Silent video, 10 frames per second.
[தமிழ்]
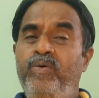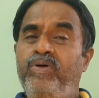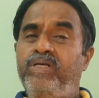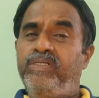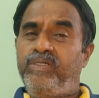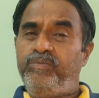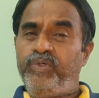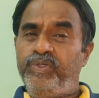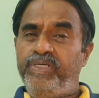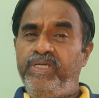
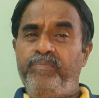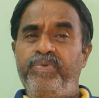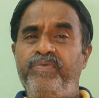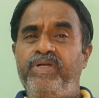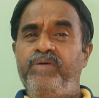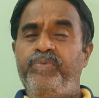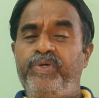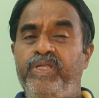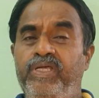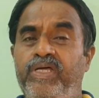உட்காந்துருக்கும்போது எப்போ வேணால்
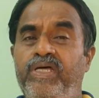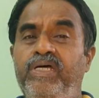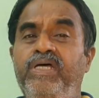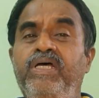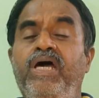போய் நீங்கள்